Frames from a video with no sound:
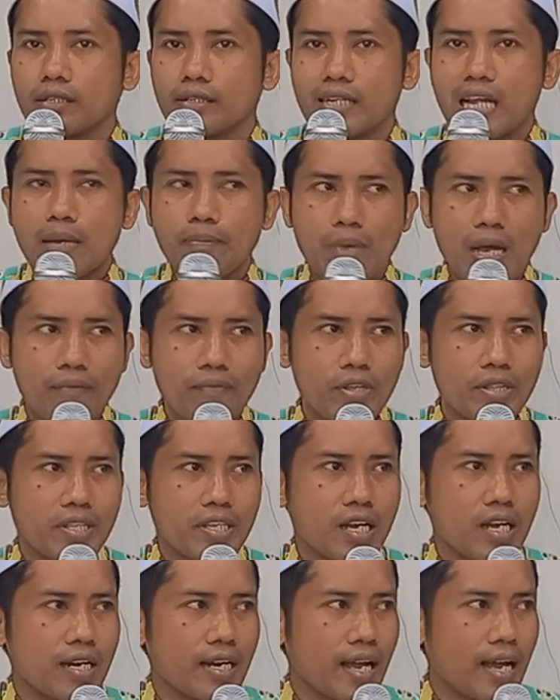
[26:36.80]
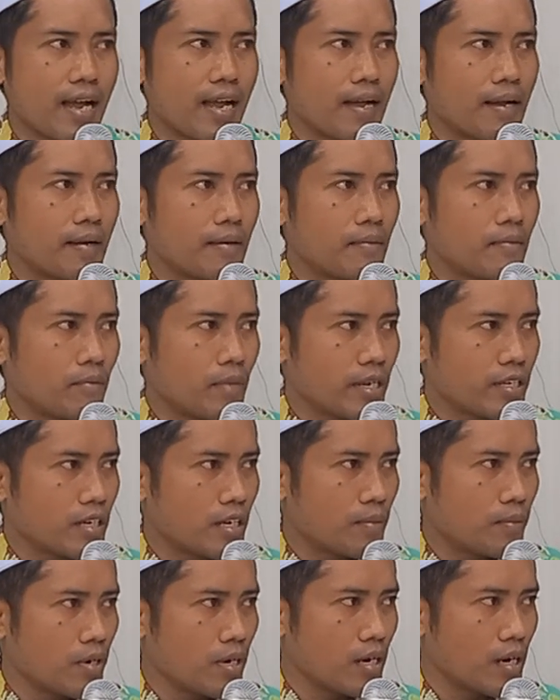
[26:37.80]
Napa fitya na?
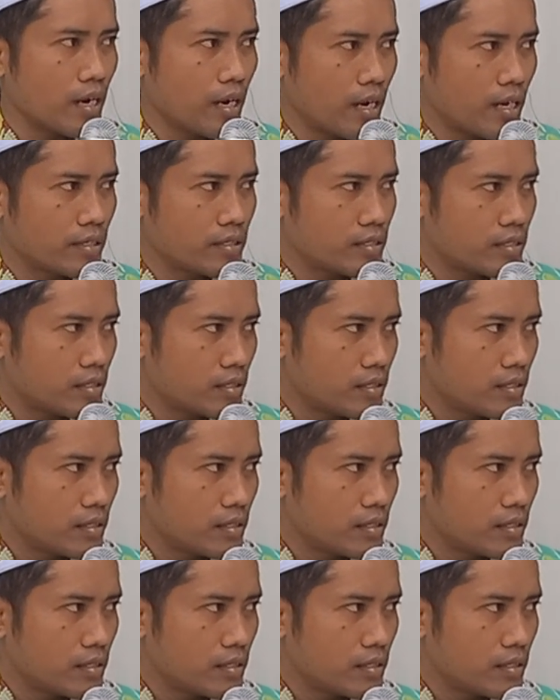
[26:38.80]
Majar beras.